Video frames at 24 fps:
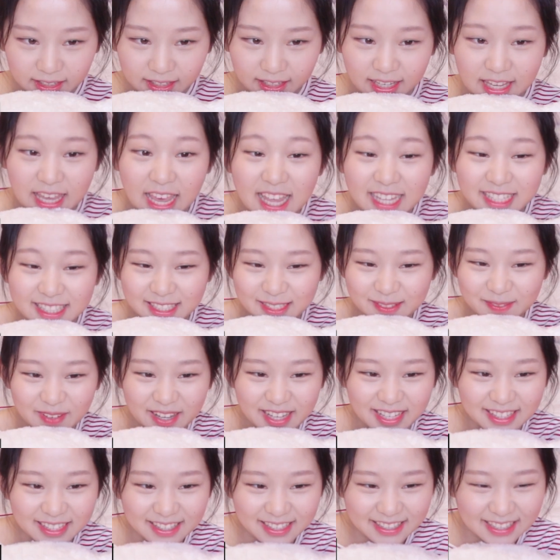
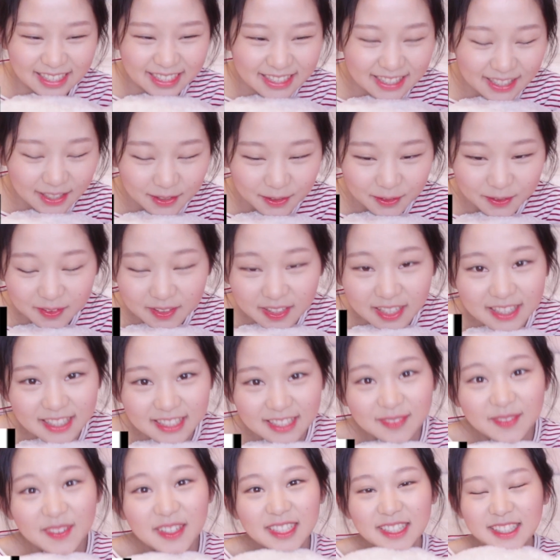캐치마인드어
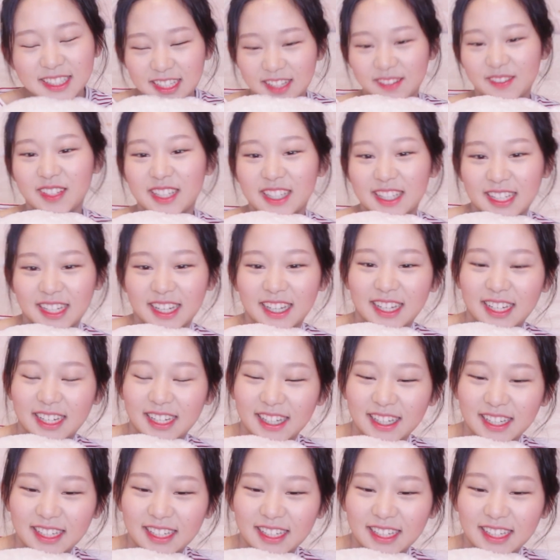개치마인드 어, 재밌겠다